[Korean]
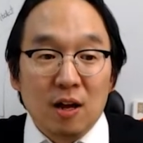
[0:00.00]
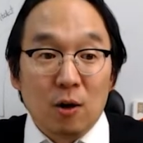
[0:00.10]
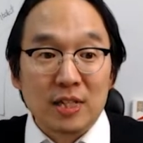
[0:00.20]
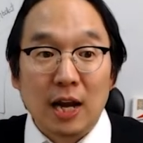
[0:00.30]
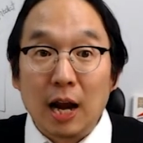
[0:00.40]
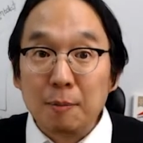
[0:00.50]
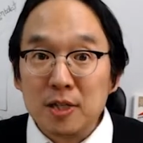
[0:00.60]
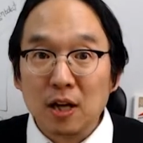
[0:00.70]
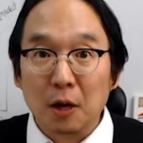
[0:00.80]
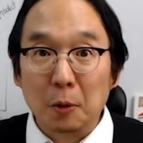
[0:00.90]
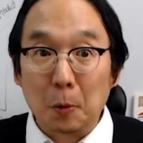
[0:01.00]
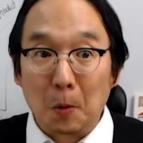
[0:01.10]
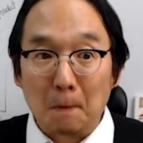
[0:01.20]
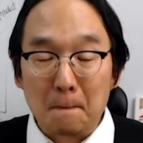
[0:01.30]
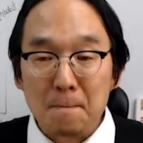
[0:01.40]
어, 차갑지가
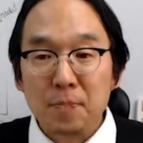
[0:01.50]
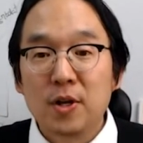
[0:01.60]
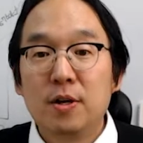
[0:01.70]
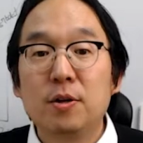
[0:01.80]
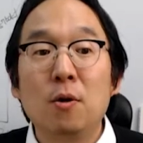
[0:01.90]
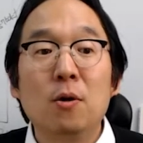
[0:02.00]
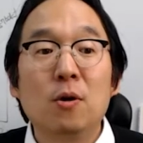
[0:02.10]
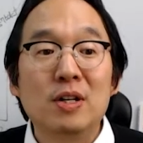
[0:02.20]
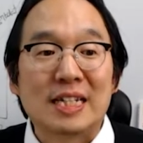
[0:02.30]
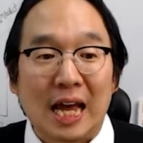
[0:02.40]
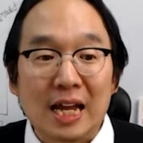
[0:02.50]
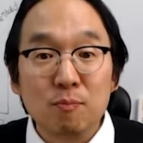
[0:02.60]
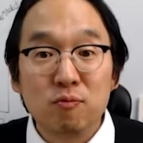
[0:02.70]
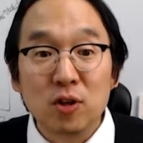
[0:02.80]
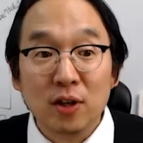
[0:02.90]
않고 그런 거를 살을
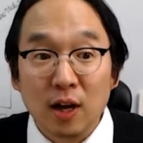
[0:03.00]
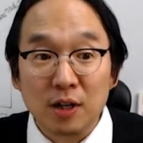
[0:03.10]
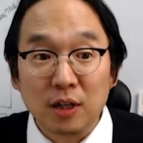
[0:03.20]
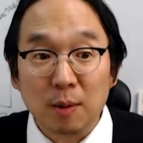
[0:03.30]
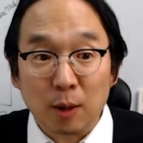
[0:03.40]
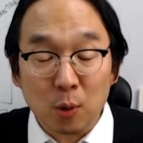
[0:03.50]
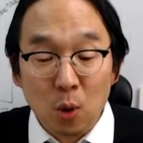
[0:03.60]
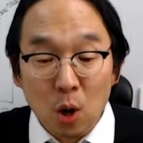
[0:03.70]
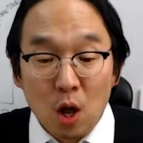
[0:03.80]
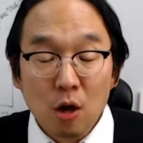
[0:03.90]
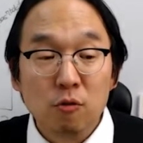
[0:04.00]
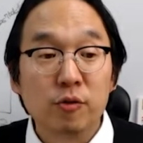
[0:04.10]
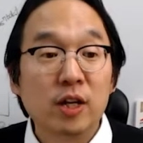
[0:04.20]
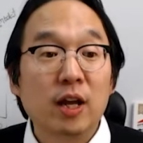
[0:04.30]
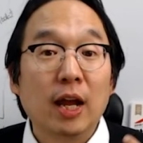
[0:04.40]
붙여 나가는 게 바로
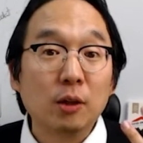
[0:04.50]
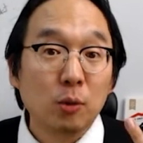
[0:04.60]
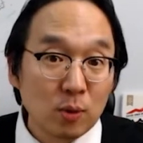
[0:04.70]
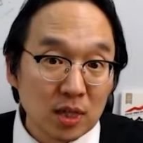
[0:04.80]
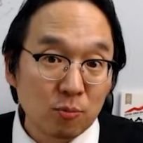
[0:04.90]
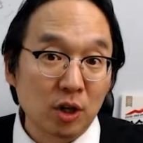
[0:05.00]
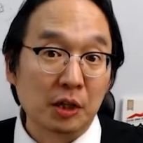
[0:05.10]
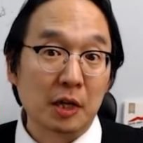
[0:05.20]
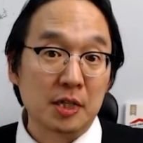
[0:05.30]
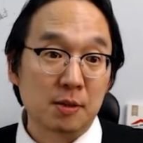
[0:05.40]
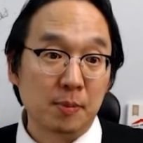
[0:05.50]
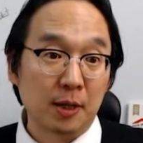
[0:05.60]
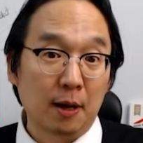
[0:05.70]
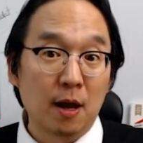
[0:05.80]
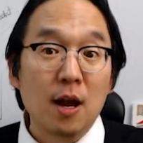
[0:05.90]
우리의 행동 재무가
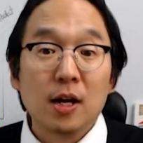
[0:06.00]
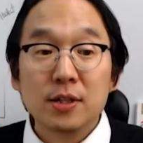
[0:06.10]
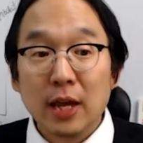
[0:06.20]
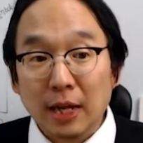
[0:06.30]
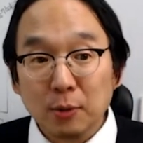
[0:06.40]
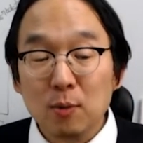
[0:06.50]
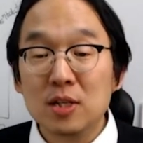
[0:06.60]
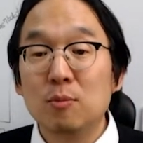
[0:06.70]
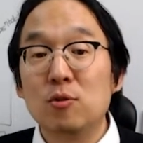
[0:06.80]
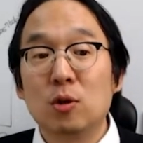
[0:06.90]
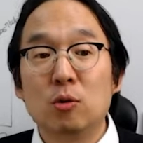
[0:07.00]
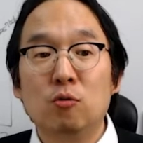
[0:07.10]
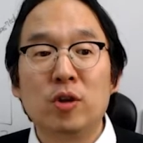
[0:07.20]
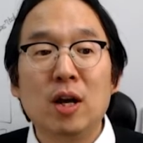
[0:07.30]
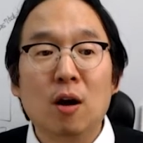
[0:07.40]
되겠습니다. 그래서 행동 재무적으로
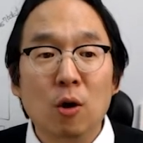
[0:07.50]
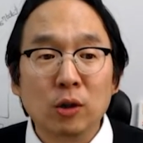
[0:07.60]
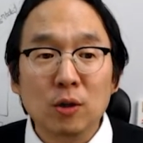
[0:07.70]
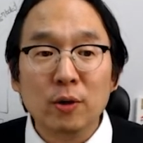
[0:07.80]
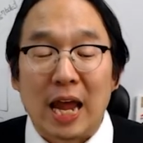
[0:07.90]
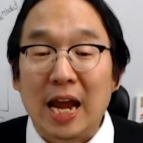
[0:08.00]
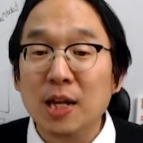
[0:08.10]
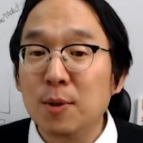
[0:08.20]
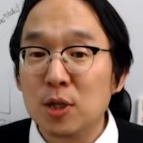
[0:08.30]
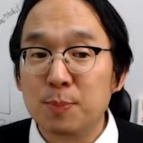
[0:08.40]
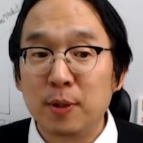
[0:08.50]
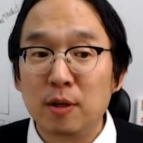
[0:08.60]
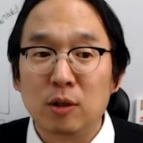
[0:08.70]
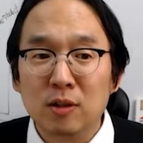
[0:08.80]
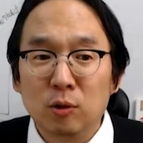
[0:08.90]
우리가 어떤 애니멀
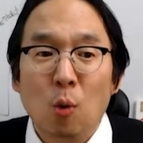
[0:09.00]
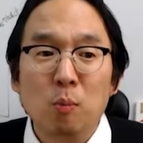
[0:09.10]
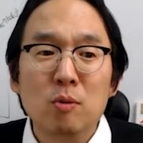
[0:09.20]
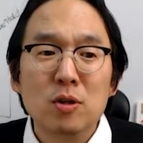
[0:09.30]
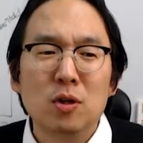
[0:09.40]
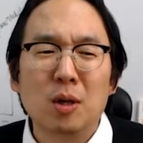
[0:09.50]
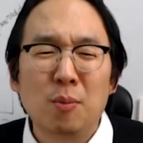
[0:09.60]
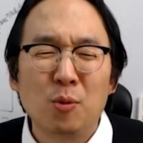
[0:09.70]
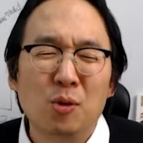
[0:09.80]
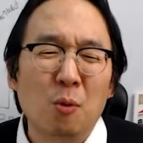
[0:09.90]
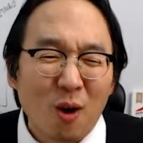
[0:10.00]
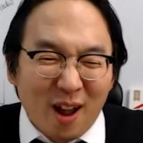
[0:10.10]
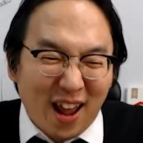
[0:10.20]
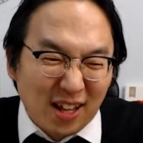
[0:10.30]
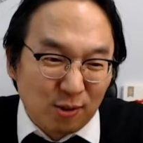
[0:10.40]
스피릿, 그 동물적인 본능을
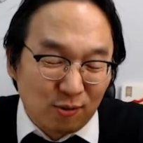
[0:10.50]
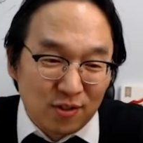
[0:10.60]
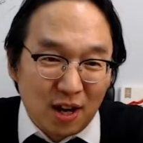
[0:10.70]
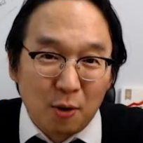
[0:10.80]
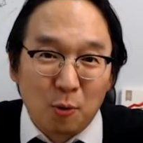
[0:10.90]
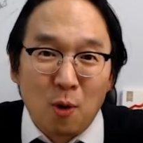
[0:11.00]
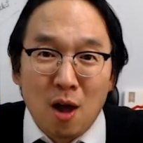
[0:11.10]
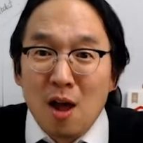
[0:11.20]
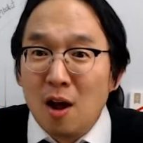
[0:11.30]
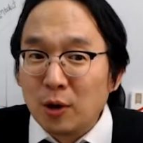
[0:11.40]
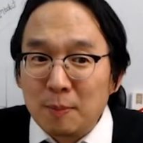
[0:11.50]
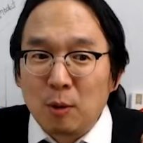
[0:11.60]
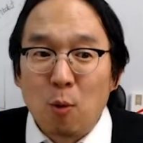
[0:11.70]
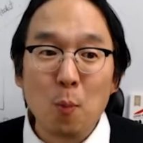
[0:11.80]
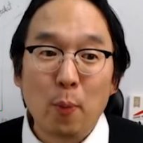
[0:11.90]
확 투자하고 어디 막
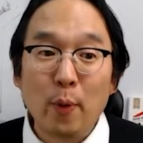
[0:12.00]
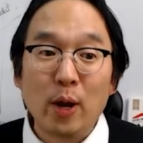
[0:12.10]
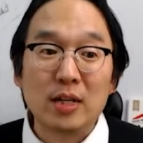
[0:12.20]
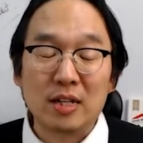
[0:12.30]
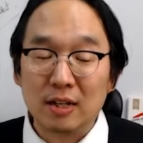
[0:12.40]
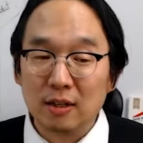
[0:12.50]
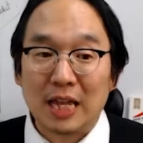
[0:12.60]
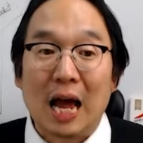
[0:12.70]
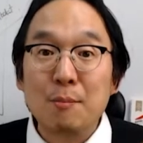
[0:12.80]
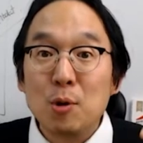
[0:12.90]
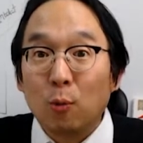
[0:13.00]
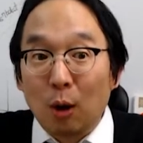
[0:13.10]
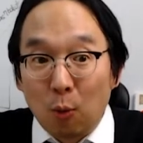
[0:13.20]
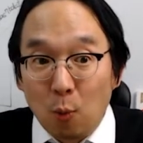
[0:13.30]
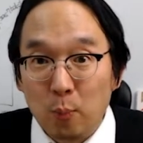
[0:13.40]
공포의
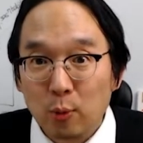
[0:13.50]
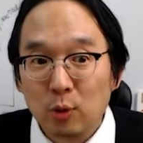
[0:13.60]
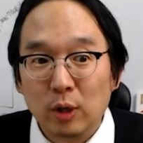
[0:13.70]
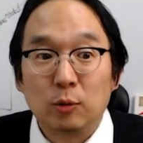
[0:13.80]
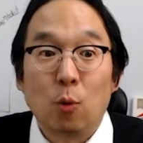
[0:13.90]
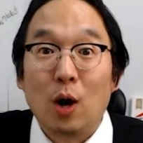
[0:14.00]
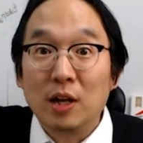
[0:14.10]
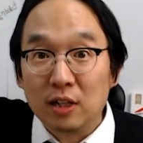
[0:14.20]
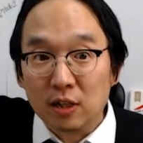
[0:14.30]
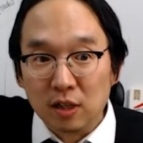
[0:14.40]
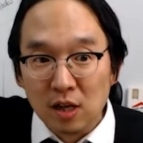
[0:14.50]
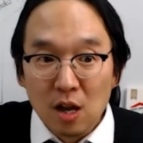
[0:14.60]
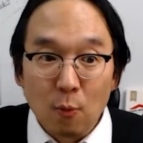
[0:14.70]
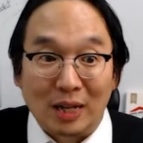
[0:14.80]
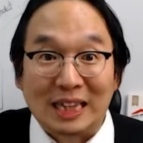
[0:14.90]
탐욕과 공포의 도가니를
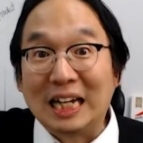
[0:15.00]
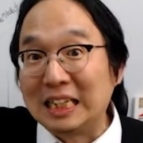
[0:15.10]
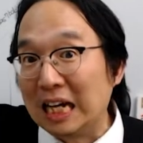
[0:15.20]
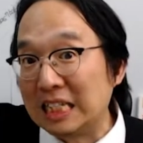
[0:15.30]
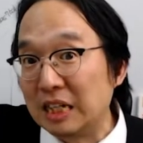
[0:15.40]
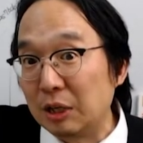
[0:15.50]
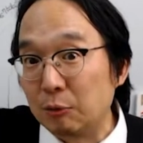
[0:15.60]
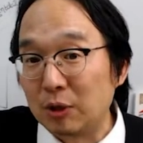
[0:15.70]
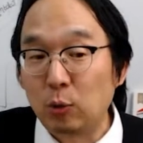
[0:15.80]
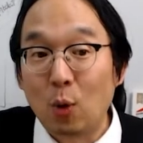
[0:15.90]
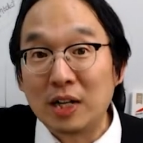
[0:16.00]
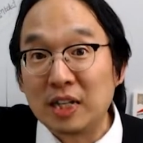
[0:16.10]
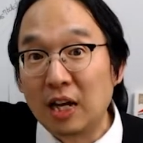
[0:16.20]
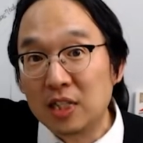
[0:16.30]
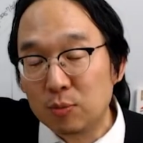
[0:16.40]
왔다 갔다 하잖아요. 우리가 도가니
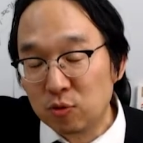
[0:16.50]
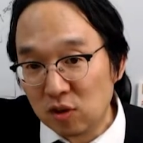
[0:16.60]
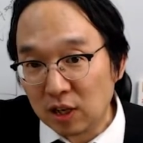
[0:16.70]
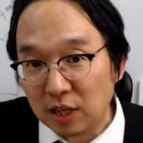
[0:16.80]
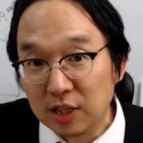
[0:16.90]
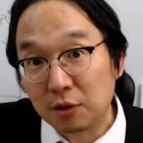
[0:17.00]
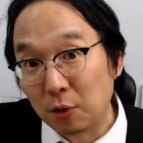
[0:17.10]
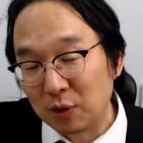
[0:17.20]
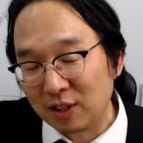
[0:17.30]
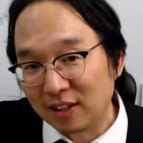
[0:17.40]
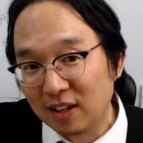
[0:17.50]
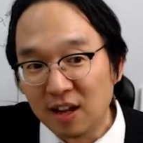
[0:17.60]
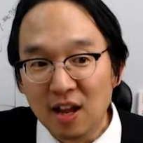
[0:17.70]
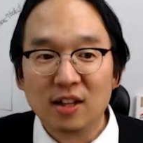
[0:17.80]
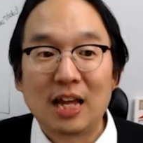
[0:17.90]
탕집 순례를 한다 그러는데
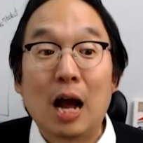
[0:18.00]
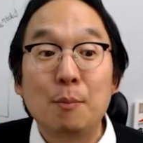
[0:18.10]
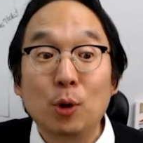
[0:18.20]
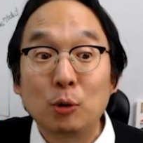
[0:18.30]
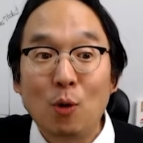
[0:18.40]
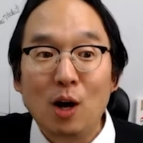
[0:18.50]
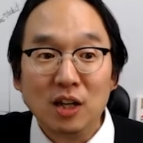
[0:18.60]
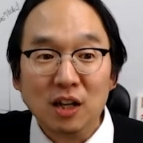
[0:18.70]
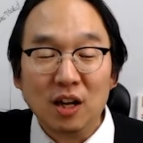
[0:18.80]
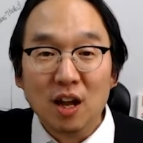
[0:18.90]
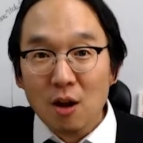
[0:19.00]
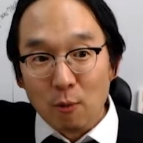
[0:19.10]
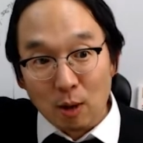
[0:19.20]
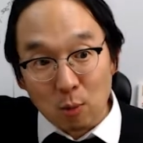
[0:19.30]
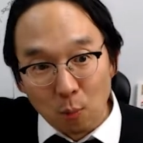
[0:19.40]
탐욕의 도가니,
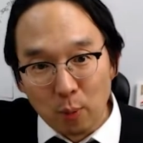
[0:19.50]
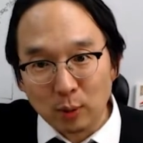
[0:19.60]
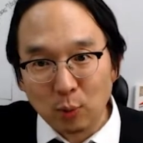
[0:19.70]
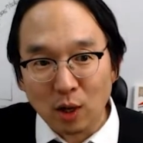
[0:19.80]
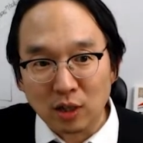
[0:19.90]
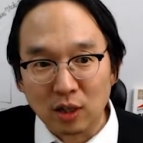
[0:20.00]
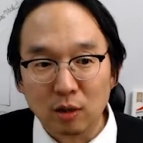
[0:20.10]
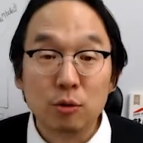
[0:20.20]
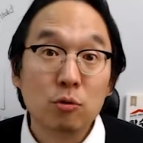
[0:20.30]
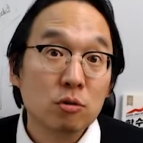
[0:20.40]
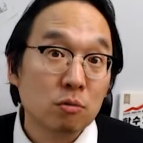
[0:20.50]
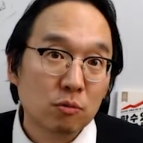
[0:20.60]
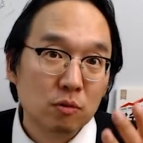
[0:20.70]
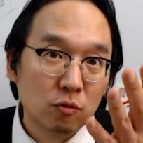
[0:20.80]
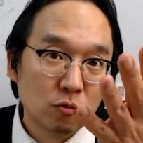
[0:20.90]
와 공포의 도가니. 어,
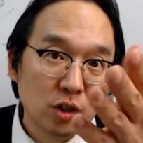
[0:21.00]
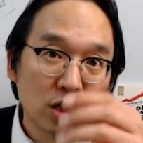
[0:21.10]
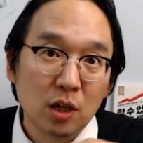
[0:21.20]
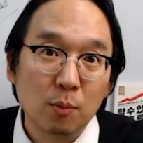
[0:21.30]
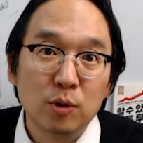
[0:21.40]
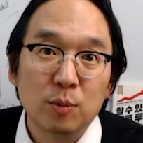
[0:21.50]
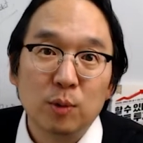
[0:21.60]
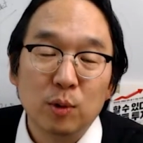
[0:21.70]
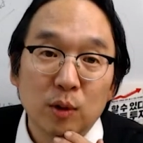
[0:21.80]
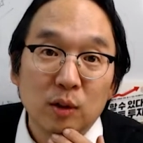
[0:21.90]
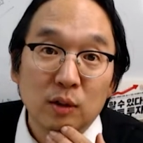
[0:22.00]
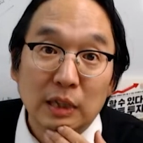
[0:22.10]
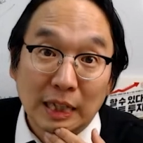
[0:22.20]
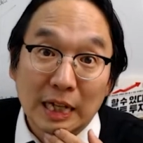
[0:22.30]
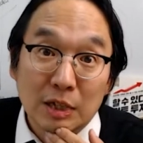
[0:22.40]
요즘 주식시장 보시면은
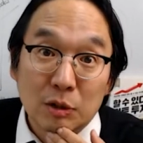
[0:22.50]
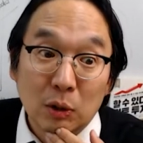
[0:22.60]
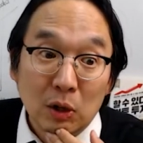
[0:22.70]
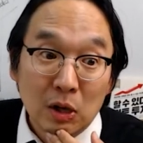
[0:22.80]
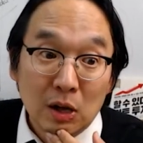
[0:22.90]
나타나죠.